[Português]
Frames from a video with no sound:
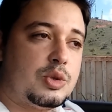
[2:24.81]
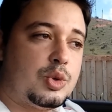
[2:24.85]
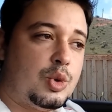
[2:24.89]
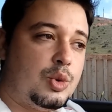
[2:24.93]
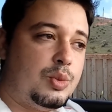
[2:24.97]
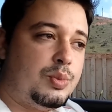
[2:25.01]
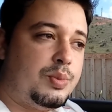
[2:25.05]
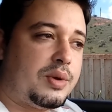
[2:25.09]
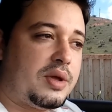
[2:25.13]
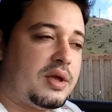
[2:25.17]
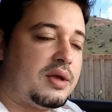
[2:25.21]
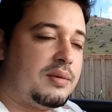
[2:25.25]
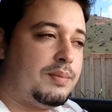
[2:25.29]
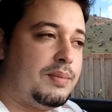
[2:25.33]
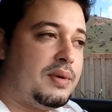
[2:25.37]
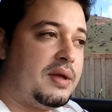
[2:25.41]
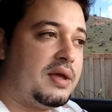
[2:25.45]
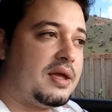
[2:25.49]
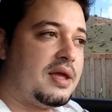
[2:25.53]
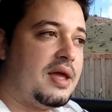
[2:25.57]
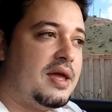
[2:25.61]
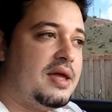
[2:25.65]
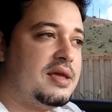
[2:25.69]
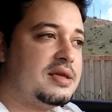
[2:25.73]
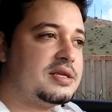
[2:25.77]
então eu
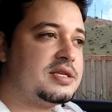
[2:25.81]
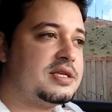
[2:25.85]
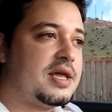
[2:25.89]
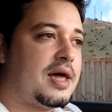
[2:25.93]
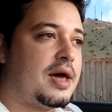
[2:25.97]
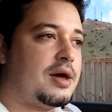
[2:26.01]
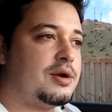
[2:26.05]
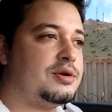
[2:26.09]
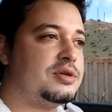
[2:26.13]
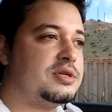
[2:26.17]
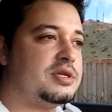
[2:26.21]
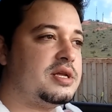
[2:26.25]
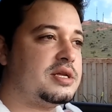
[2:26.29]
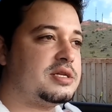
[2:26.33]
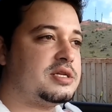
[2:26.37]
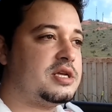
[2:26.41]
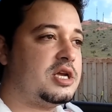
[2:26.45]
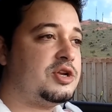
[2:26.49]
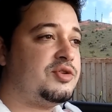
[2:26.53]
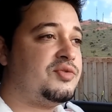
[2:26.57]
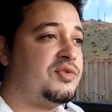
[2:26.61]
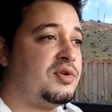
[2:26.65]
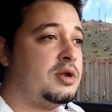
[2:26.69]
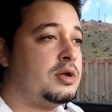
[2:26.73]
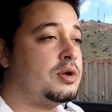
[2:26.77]
peguei esse Aro
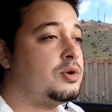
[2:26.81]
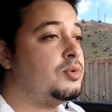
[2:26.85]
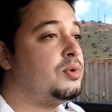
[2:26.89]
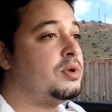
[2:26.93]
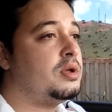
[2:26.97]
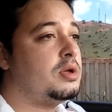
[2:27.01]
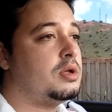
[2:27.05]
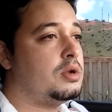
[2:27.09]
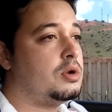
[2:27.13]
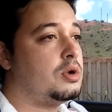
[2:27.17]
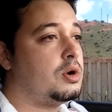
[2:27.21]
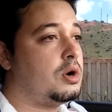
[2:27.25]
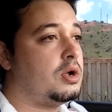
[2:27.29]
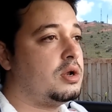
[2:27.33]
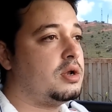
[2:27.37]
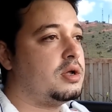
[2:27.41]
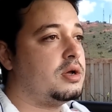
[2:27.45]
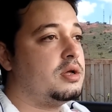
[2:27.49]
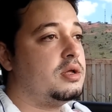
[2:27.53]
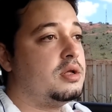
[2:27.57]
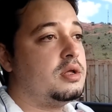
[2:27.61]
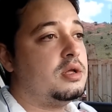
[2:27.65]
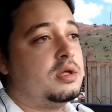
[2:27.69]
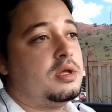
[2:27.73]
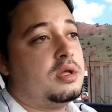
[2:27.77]
17 e falei com ele,
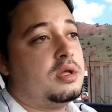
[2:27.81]
olha,